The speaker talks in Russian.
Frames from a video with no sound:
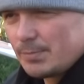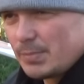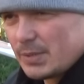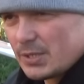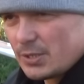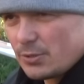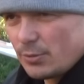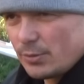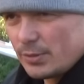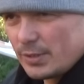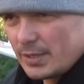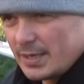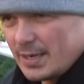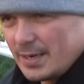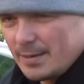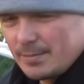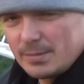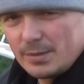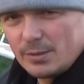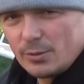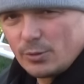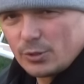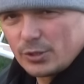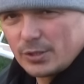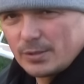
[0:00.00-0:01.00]
500
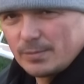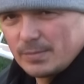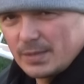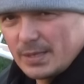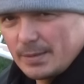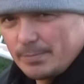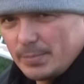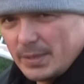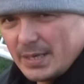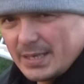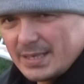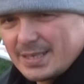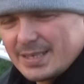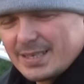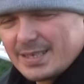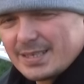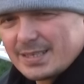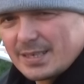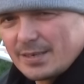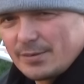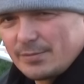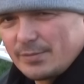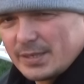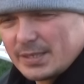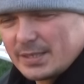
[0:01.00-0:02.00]
грамм ложим на 5
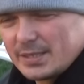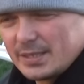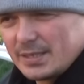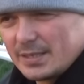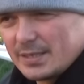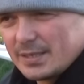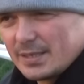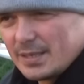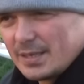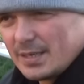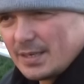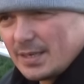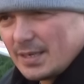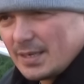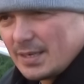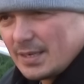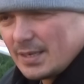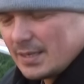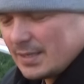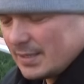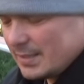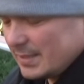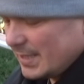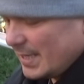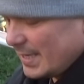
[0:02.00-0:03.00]
литров воды.
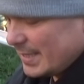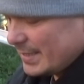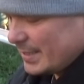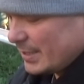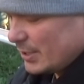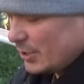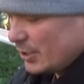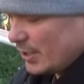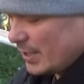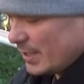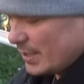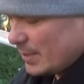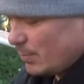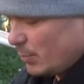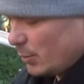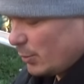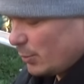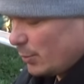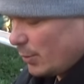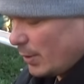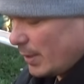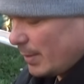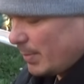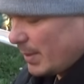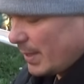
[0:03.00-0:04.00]
Я сейчас
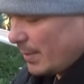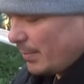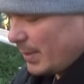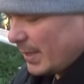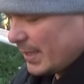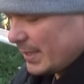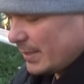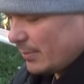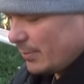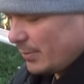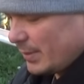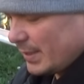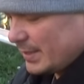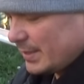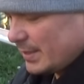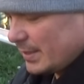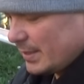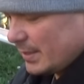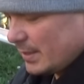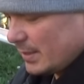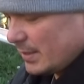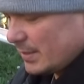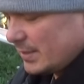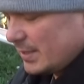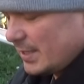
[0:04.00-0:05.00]
буду обрабатывать
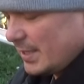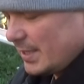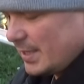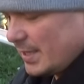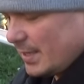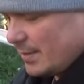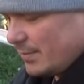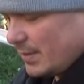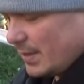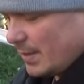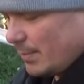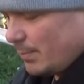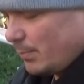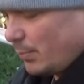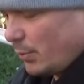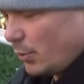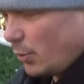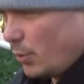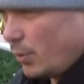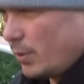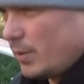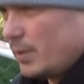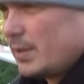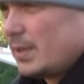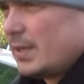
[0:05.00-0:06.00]
э, деревья
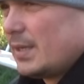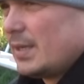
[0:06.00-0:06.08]
по...